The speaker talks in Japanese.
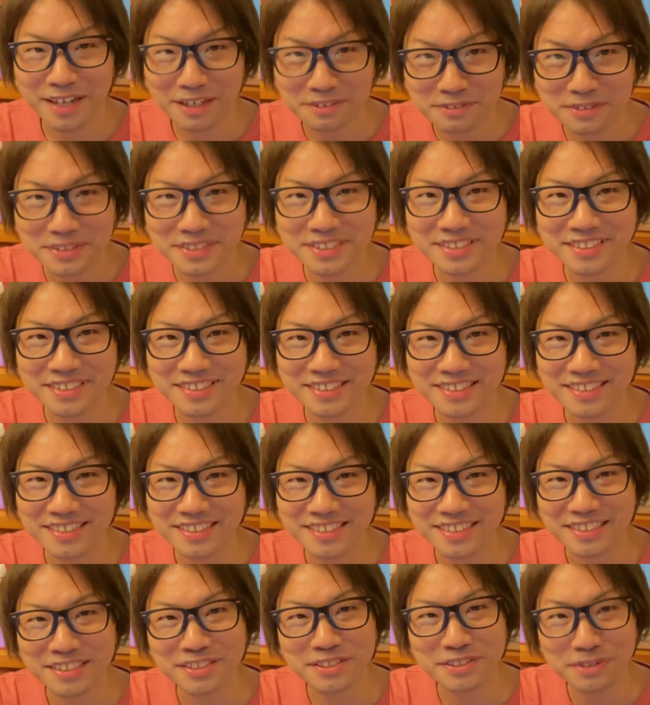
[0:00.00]
ありがとうございます。
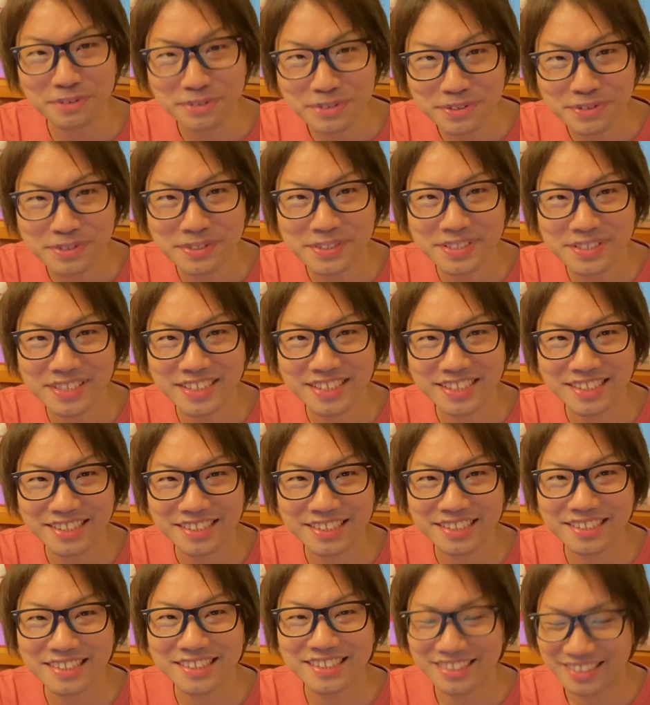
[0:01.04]
引き続きよろしくお願いしま
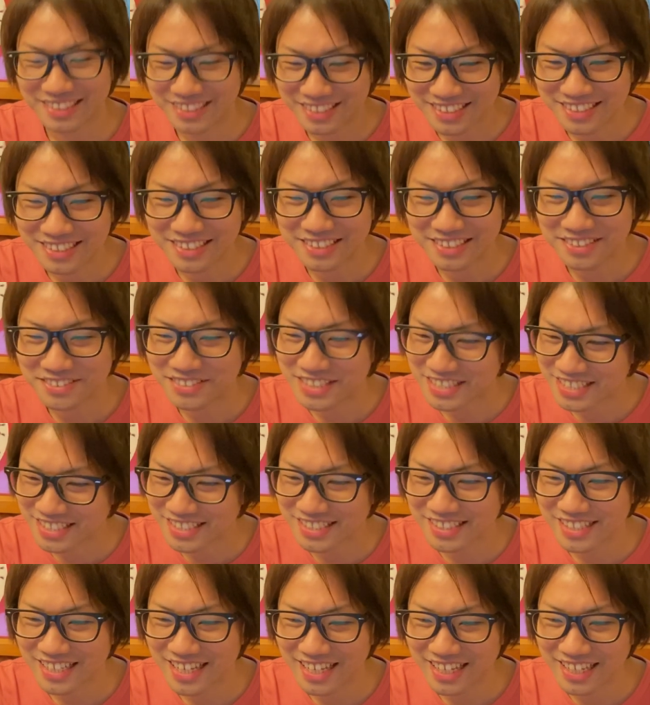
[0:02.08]
す。嬉しい
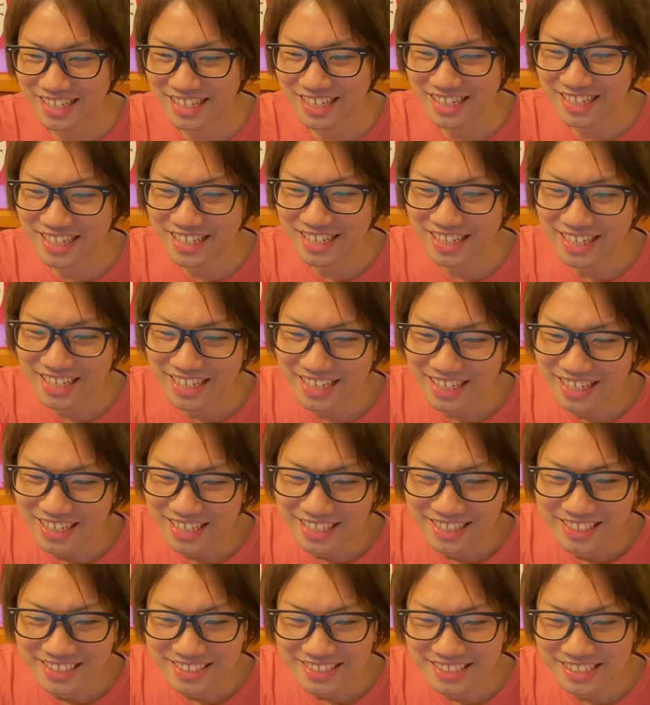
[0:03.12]
ですね。
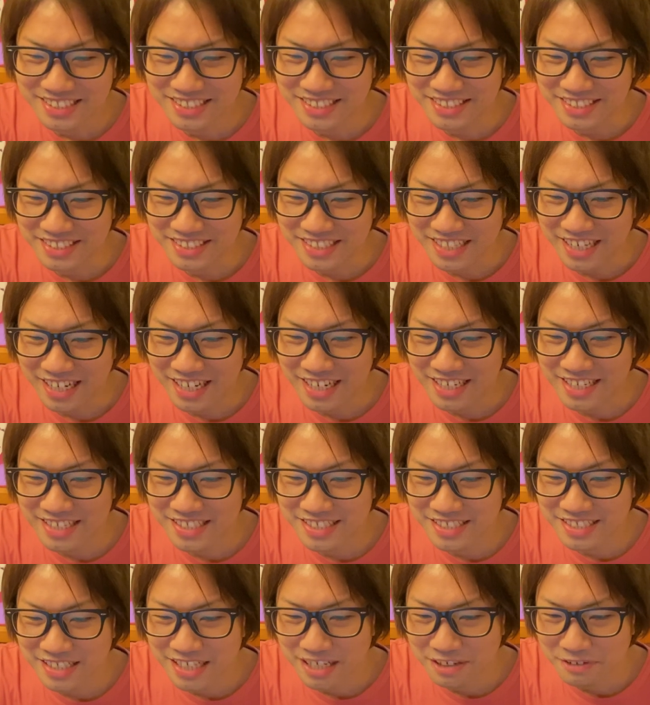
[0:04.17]
じゃあ続いて、
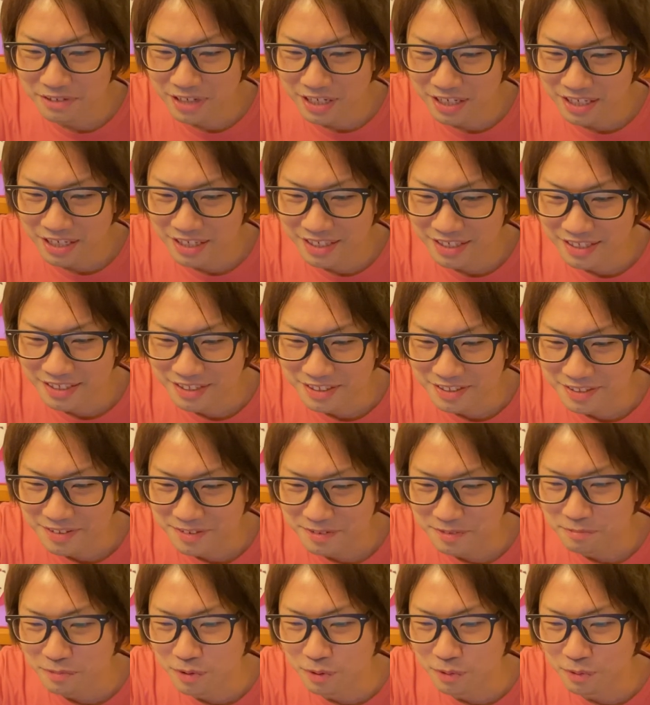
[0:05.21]
アリス側。
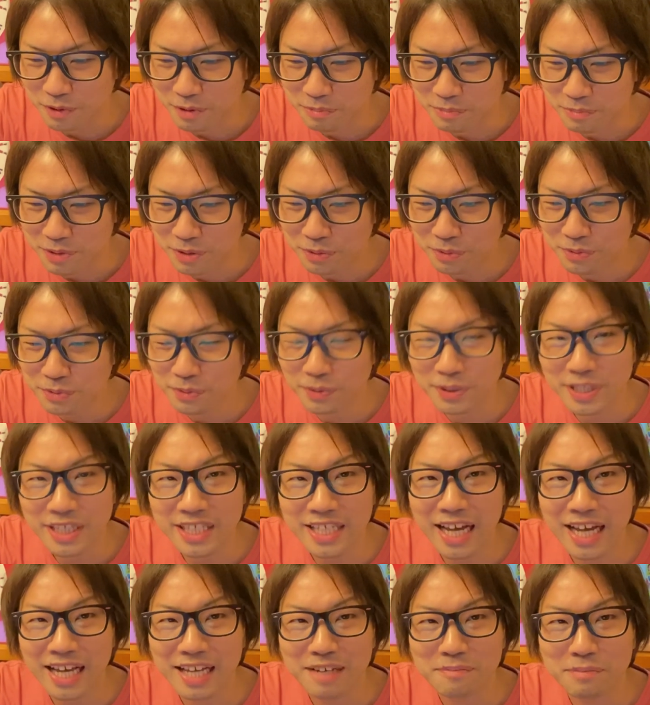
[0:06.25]
もうこれ、ミノルオでいい
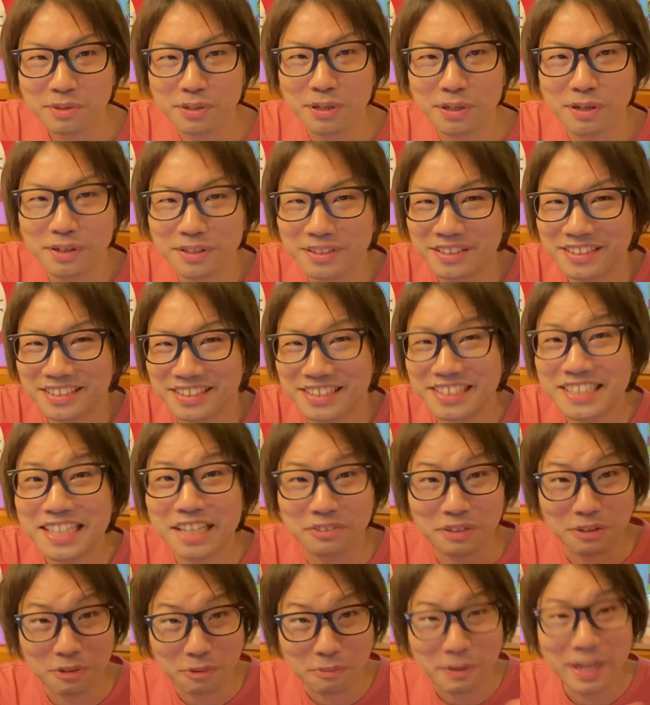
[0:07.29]
や。いいや
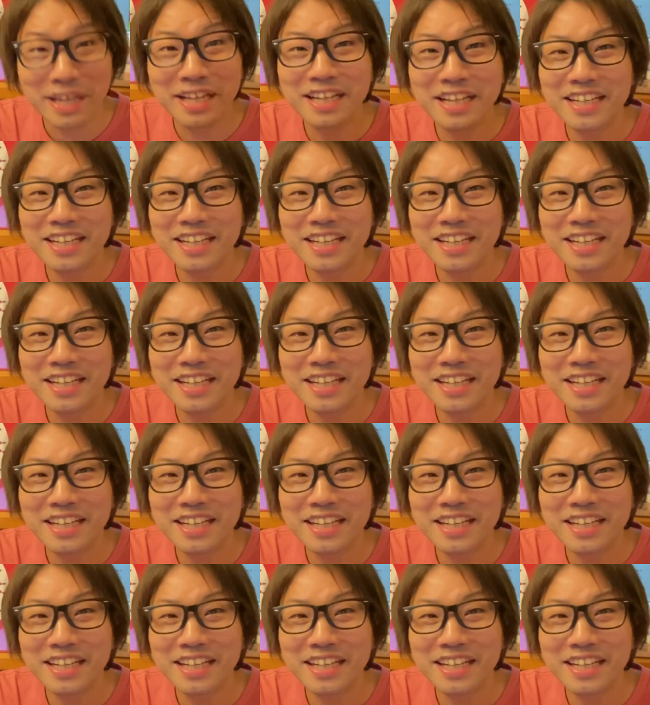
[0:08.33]
とかごめん。